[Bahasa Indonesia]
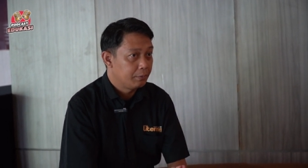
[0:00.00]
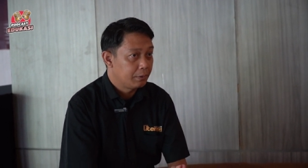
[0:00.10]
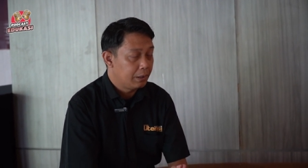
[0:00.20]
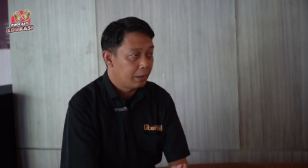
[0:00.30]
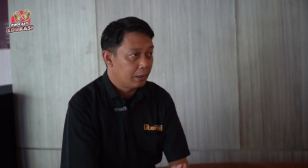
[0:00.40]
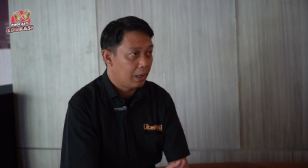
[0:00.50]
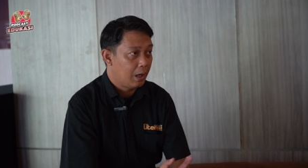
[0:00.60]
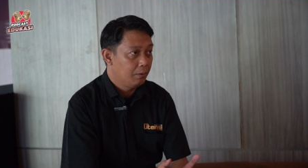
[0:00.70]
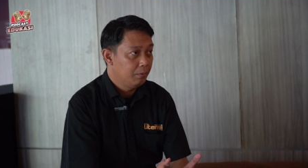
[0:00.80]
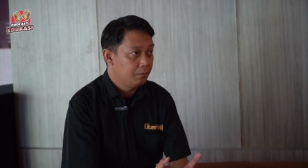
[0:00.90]
kita
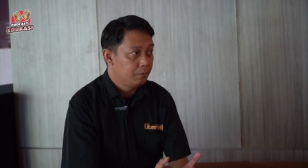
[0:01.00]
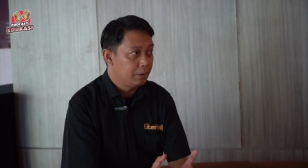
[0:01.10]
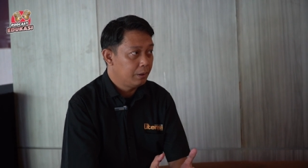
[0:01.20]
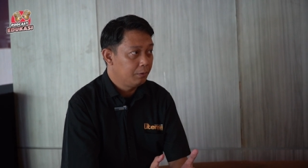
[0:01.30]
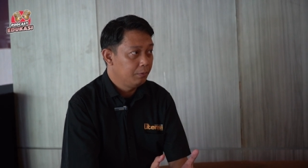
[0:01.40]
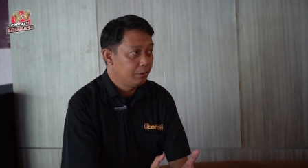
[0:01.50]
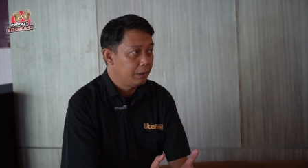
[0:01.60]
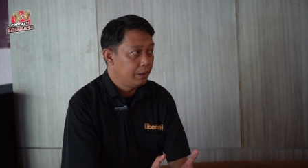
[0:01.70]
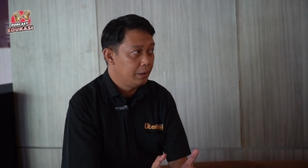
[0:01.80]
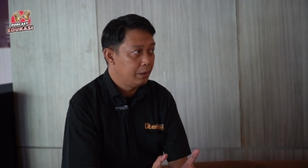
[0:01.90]
tahu itu
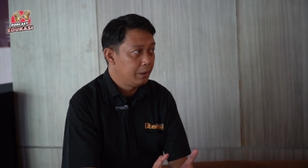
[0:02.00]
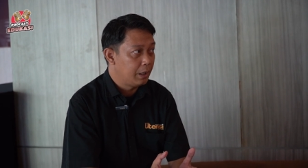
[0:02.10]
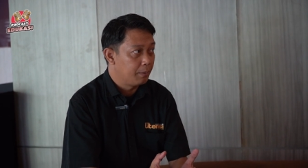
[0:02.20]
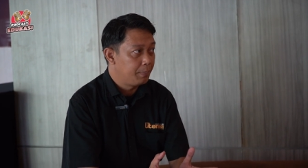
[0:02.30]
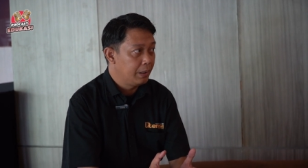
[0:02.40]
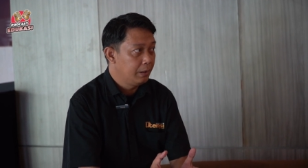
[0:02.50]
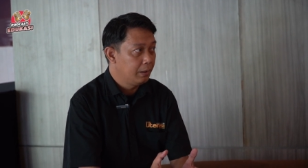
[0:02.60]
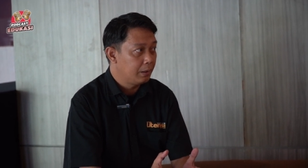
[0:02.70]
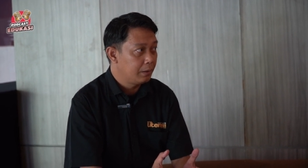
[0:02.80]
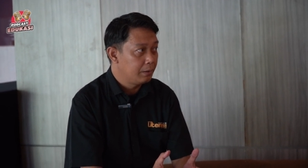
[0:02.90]
di dubbing
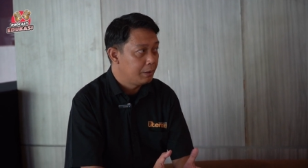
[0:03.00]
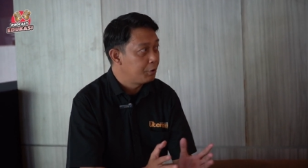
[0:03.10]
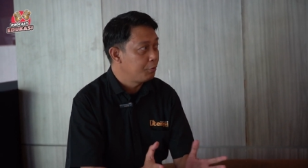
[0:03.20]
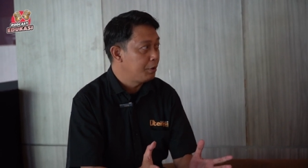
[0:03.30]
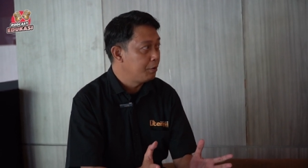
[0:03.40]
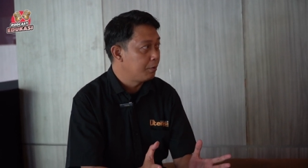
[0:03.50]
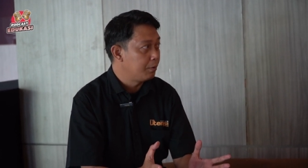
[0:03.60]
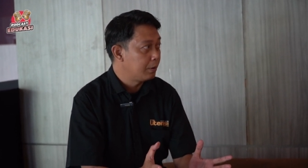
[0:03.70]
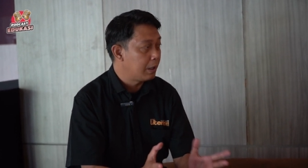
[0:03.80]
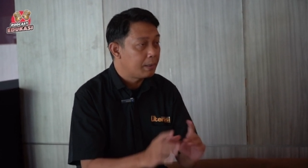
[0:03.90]
di studio
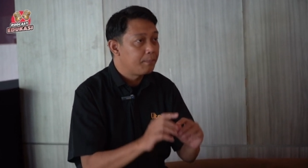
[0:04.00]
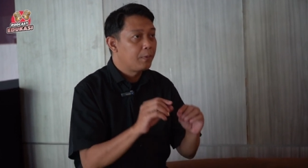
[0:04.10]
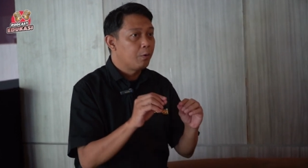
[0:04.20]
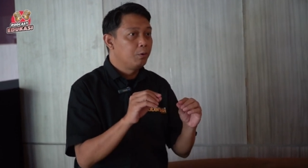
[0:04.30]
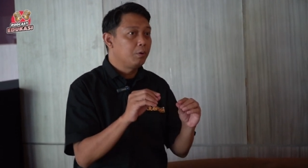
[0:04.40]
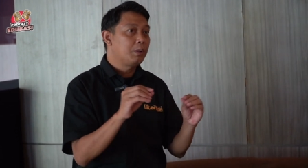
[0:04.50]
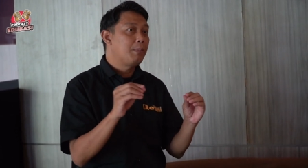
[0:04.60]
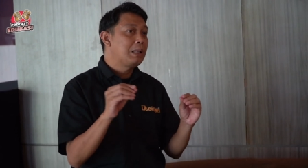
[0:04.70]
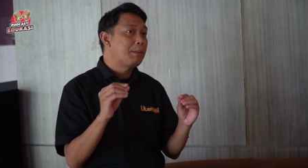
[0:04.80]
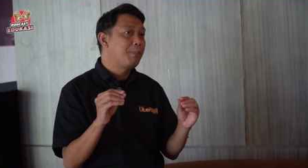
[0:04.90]
nah untuk
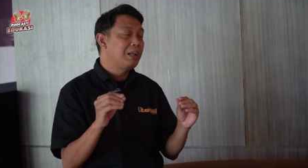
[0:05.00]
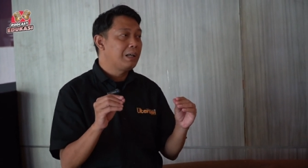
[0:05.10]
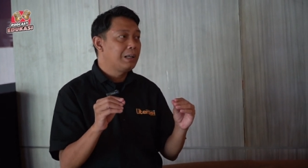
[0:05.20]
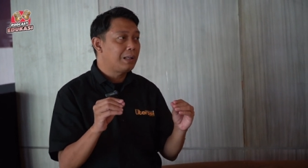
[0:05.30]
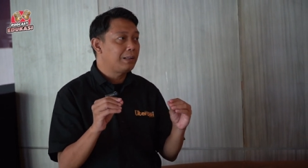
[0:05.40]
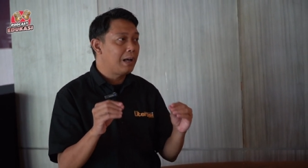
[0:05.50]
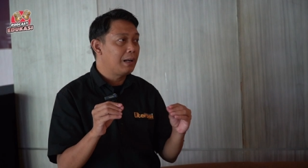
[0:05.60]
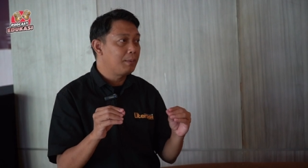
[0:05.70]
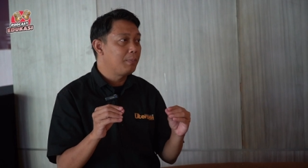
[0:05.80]
teman-teman yang tertarik